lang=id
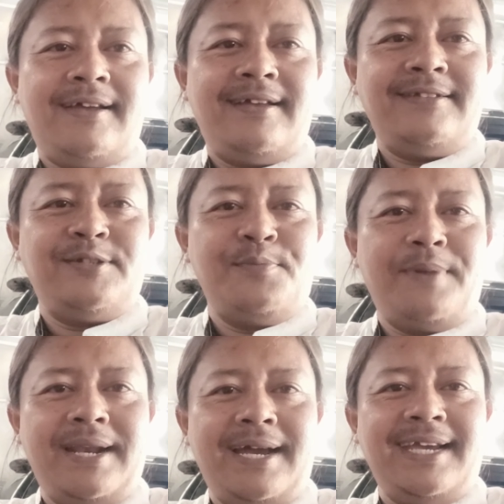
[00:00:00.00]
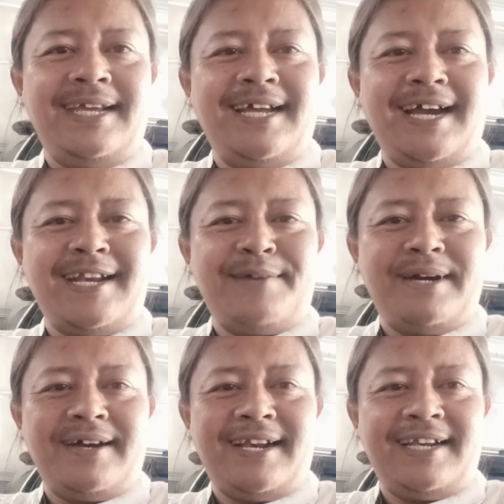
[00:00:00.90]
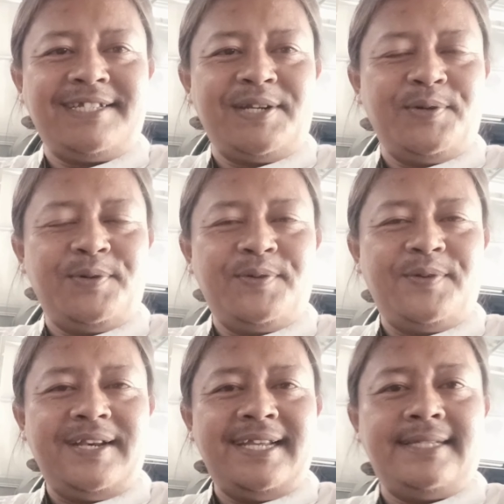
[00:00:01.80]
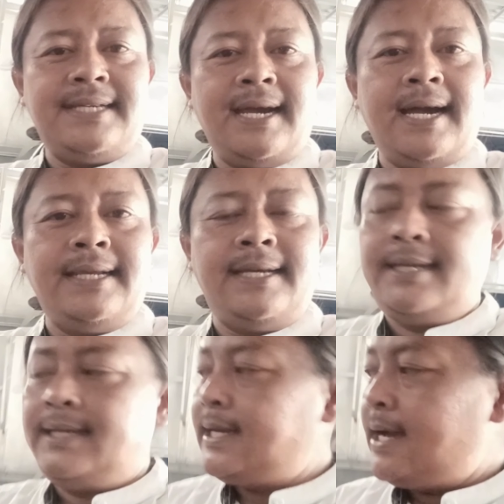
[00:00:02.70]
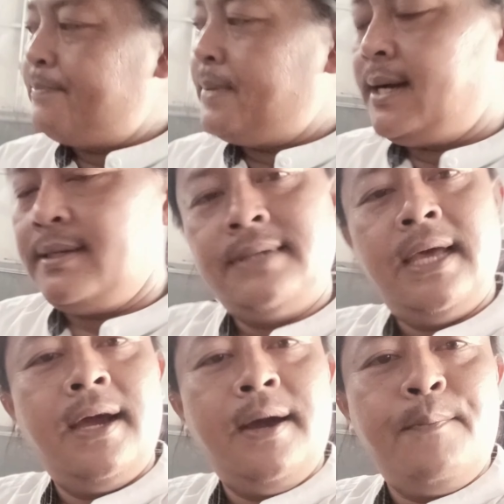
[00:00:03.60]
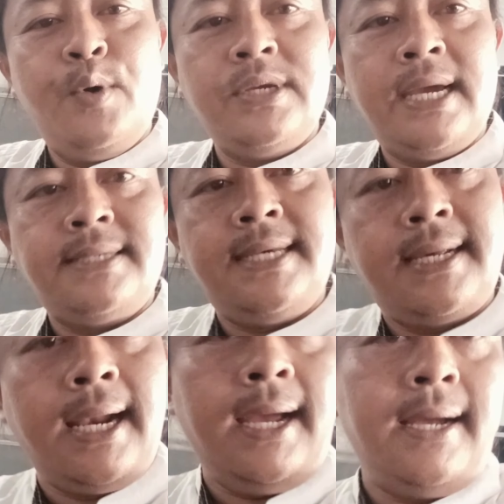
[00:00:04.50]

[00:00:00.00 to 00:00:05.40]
jumpa lagi dengan abang Riris lo di siang kali ini abang punya sigra